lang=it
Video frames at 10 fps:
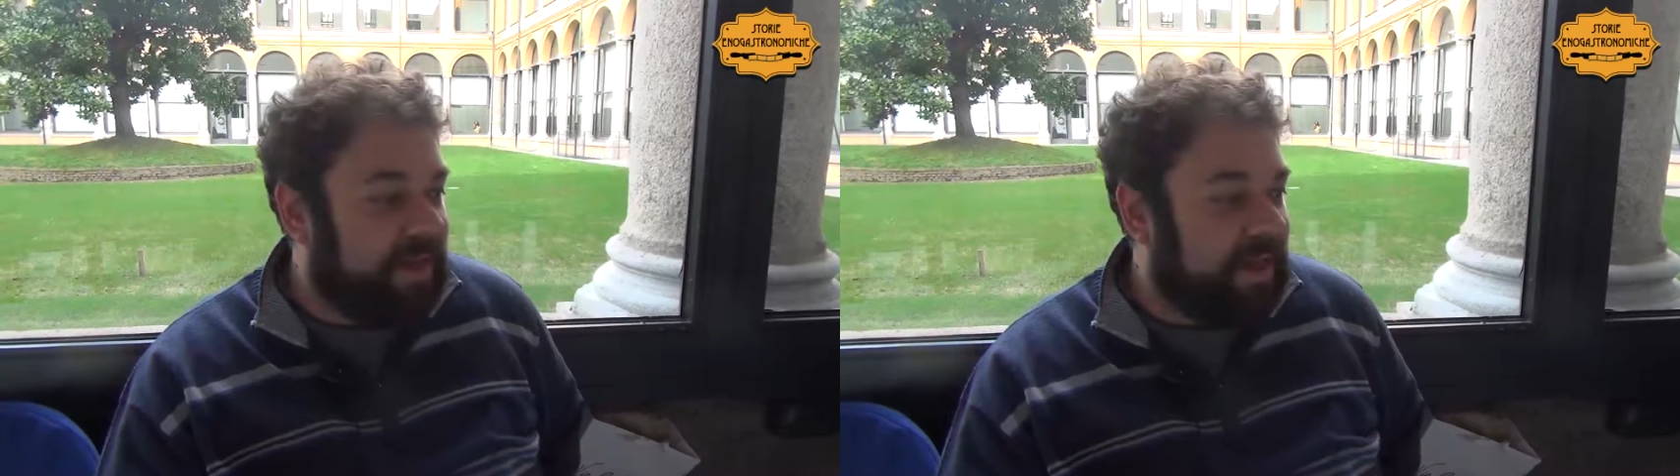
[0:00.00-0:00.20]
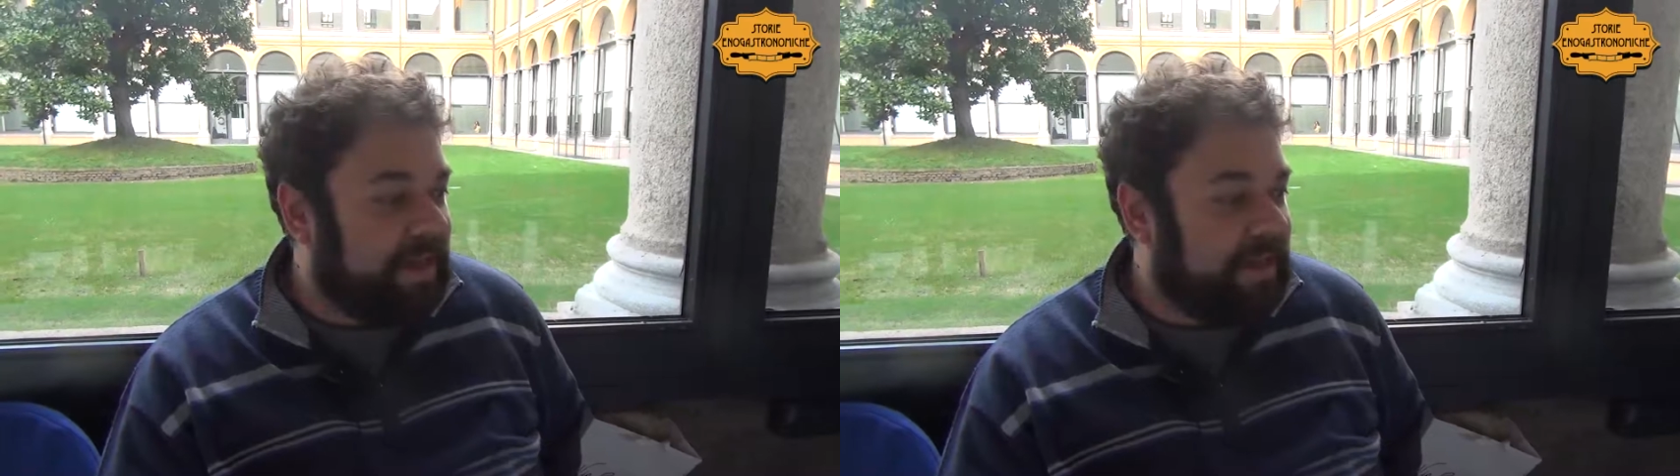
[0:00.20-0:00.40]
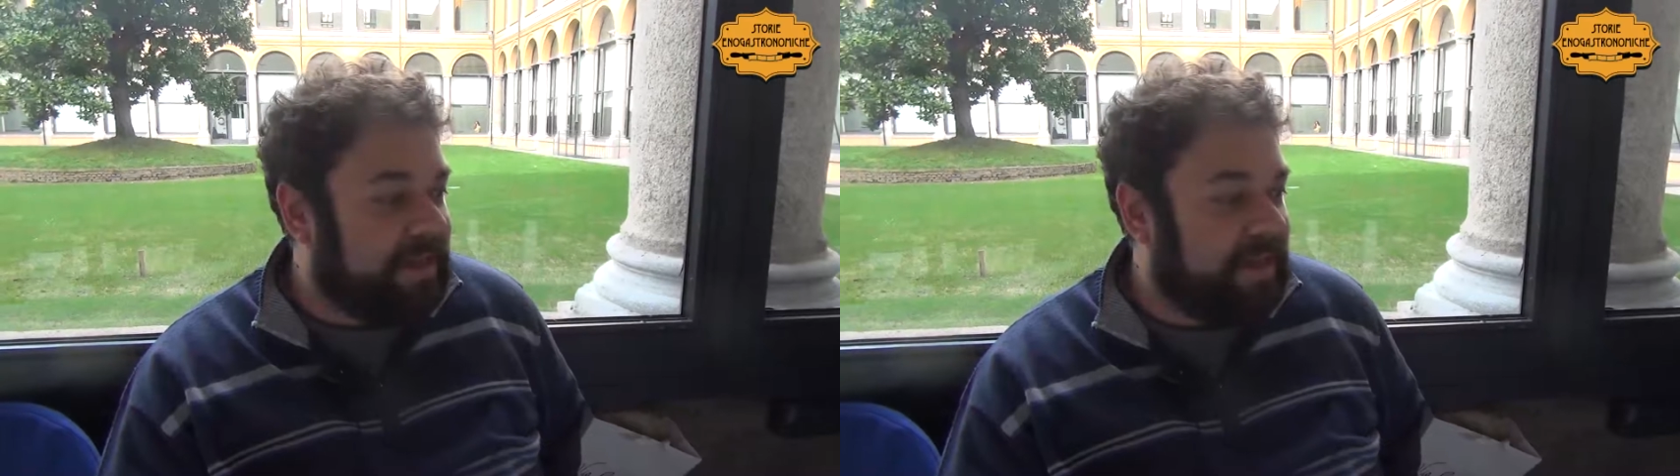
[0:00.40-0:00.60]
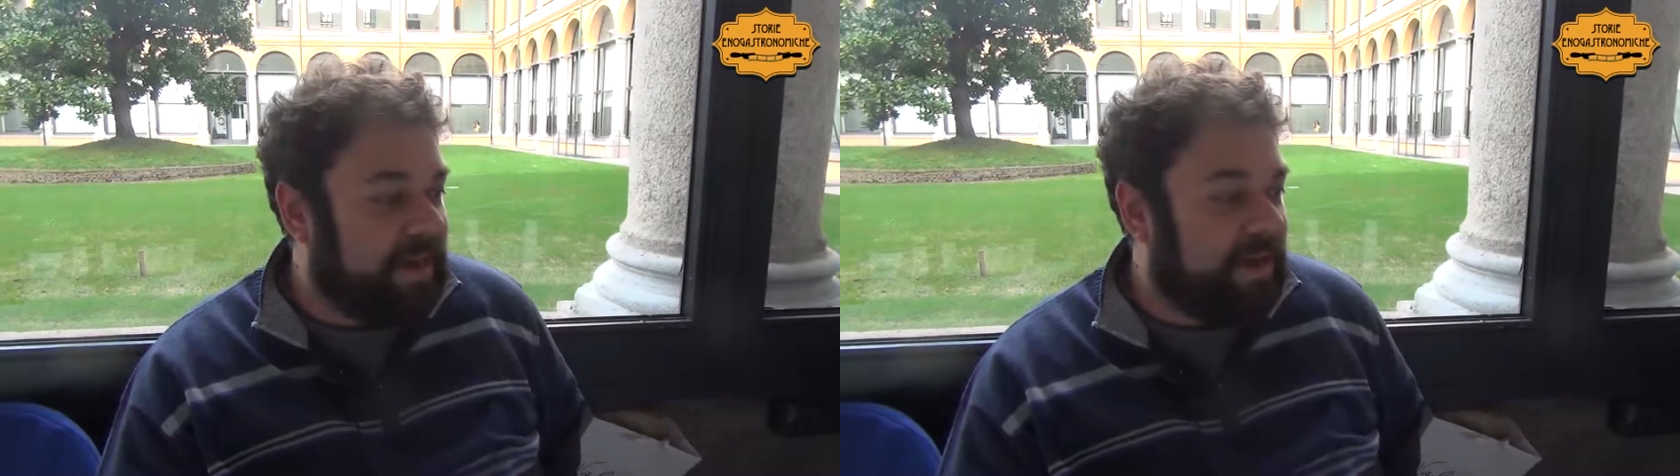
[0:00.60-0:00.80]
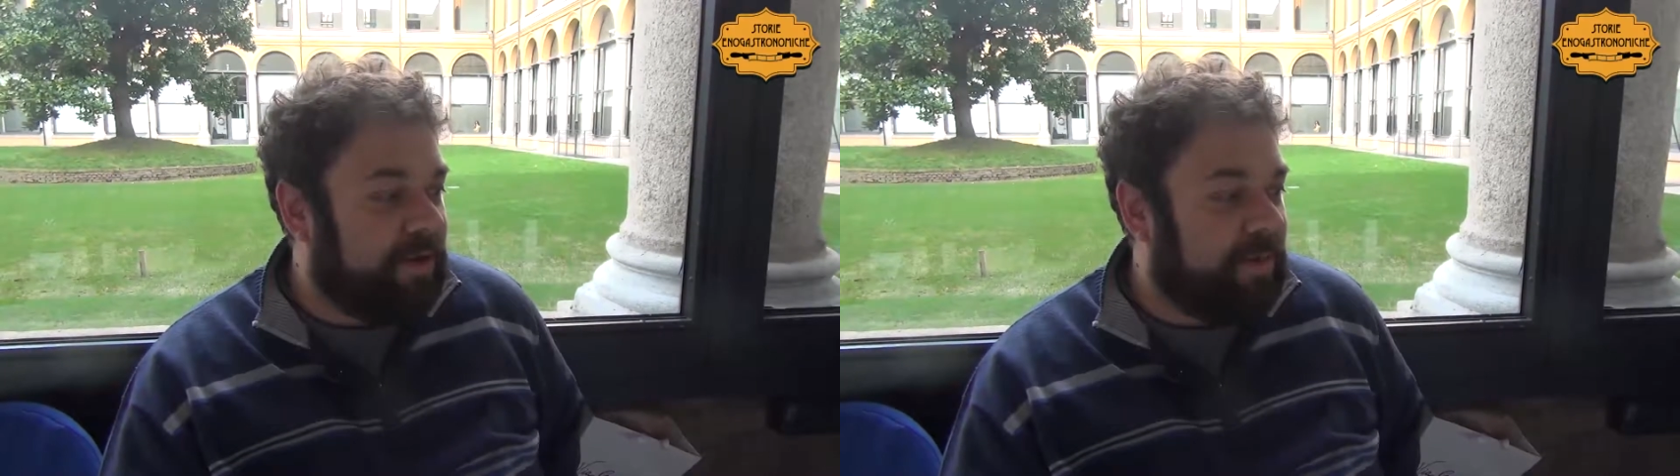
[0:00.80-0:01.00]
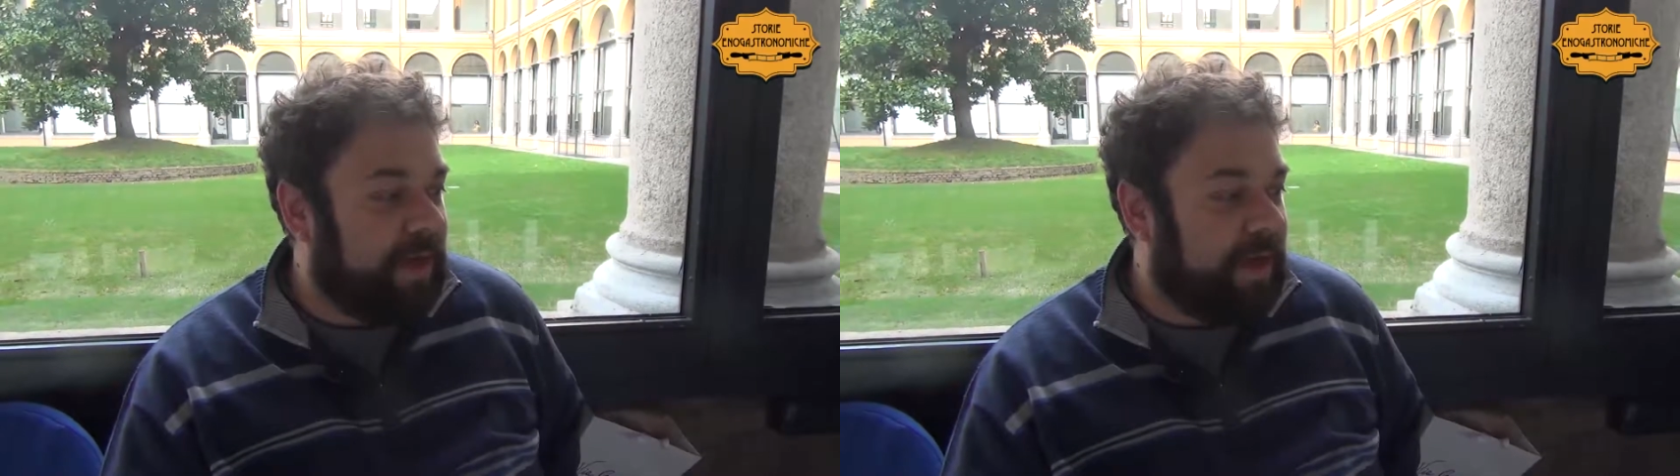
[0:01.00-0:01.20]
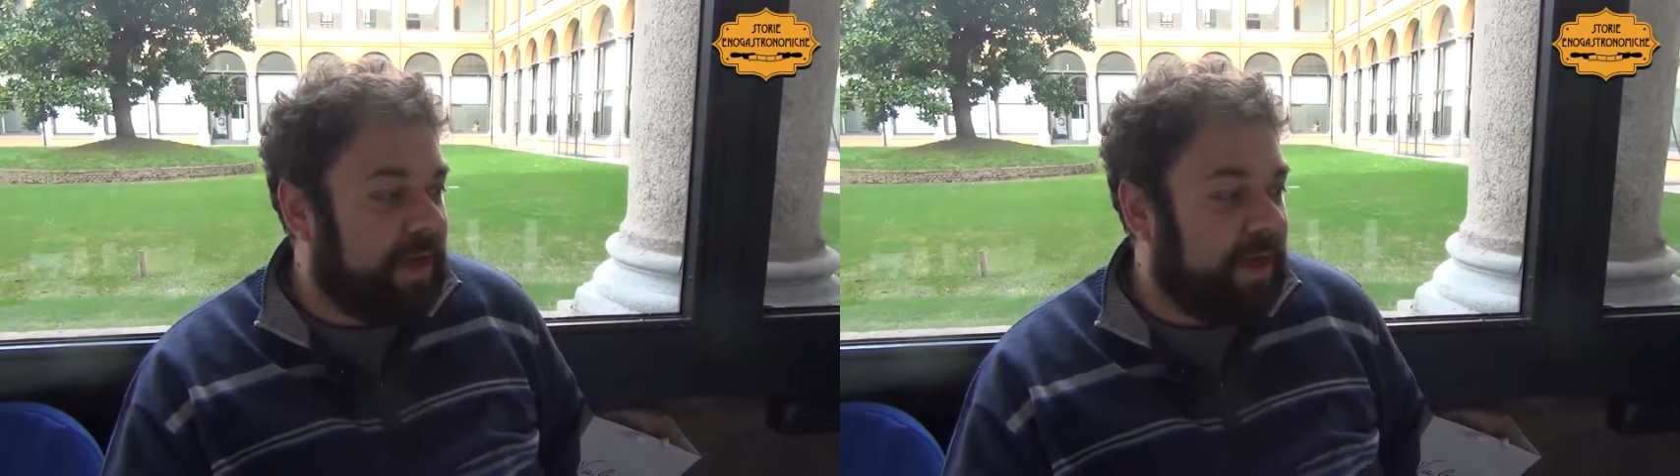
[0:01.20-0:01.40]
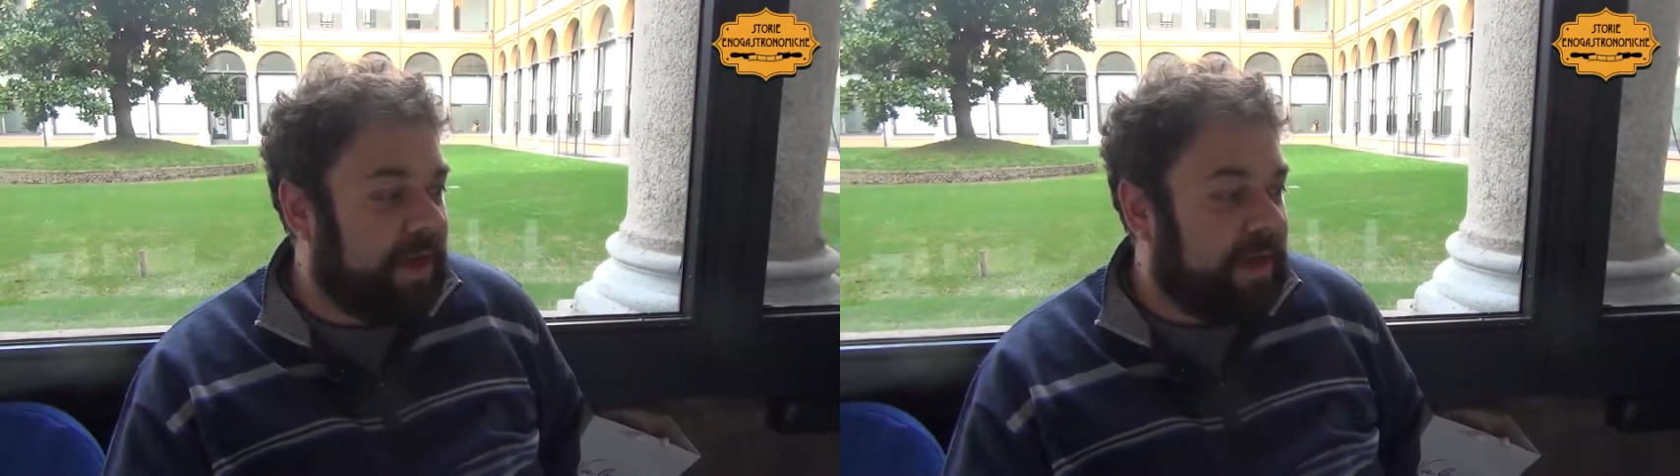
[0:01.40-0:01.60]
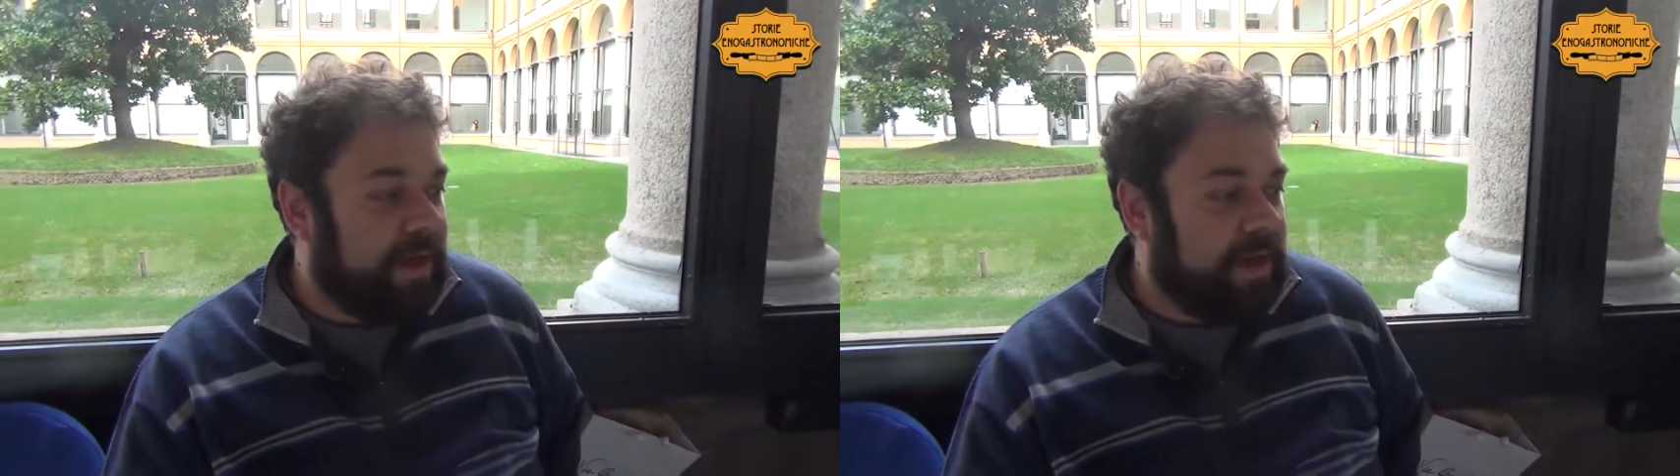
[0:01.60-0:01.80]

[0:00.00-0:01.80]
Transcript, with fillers: adatta sia come